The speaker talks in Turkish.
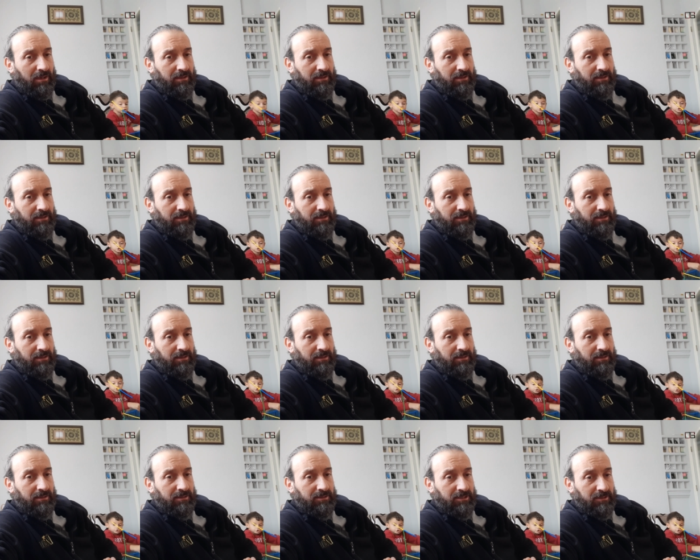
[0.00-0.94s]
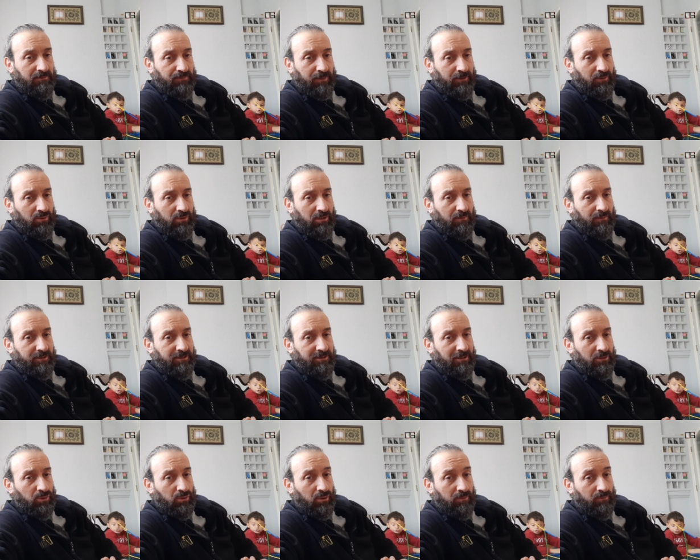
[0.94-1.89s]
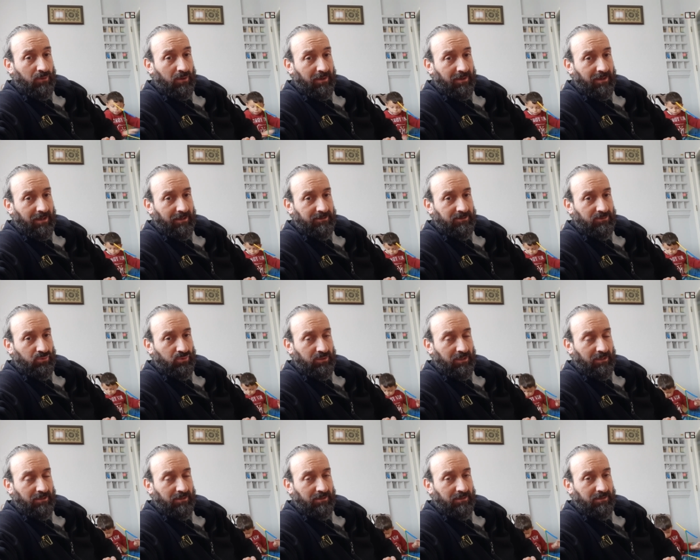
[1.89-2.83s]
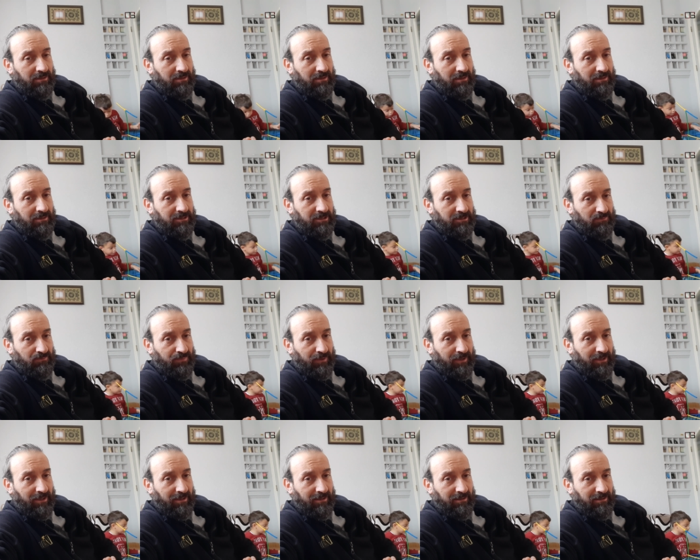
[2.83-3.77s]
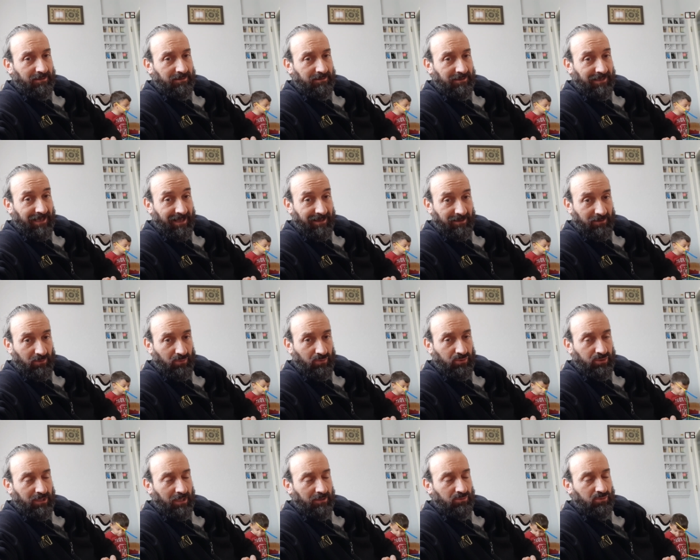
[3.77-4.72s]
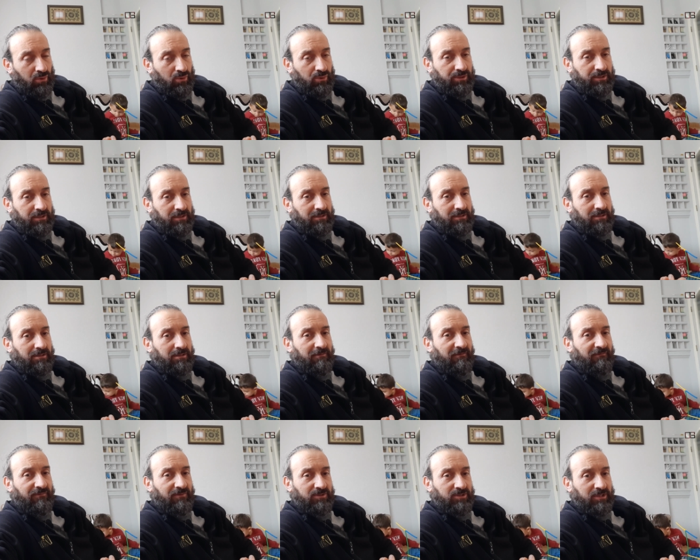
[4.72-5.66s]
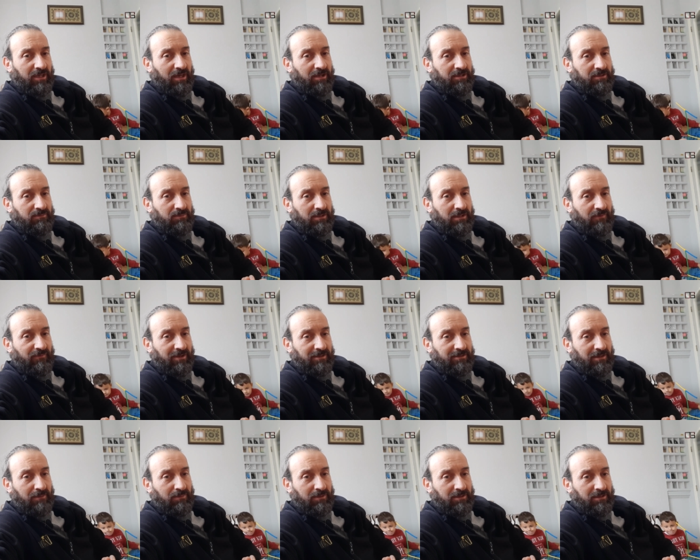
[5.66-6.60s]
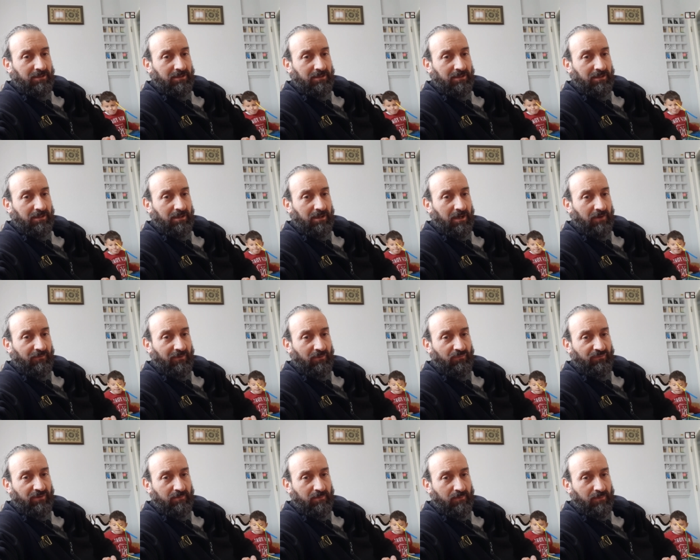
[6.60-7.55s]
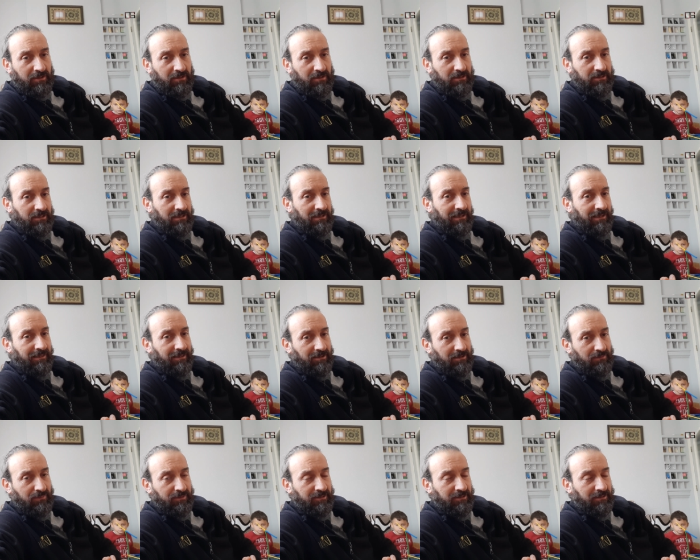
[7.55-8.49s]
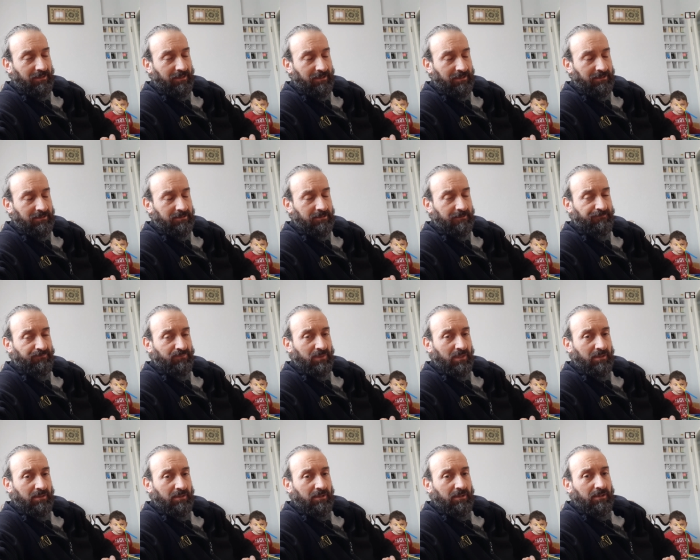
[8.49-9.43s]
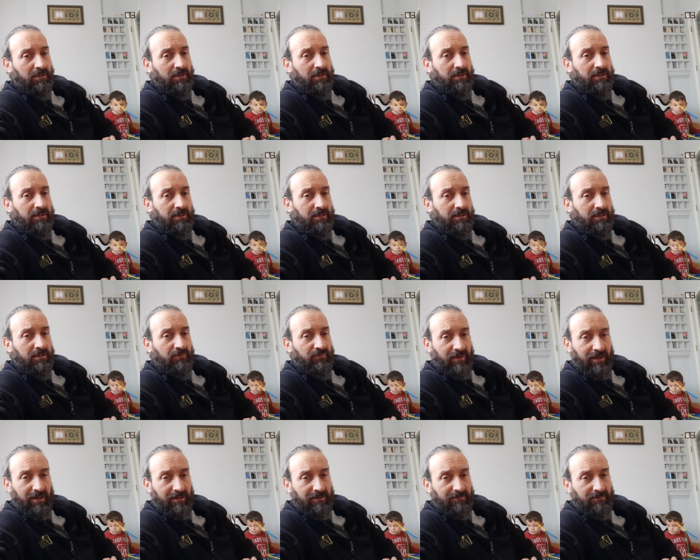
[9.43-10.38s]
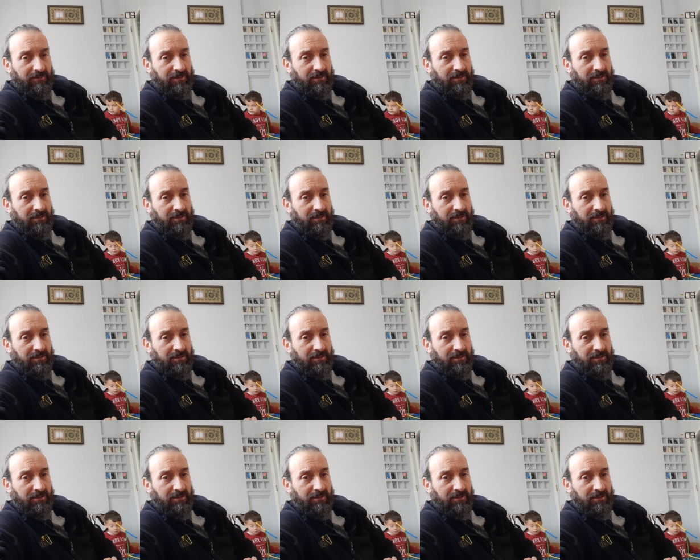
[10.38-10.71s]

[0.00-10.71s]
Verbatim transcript: E, zımpara uygulamasından sonra muhakkak yüzeyin zımparadan oluşan tozların fırça yardımıyla veyahut da bir e, hava üfleme makinesiyle giderilmesi gerekir e, ve e,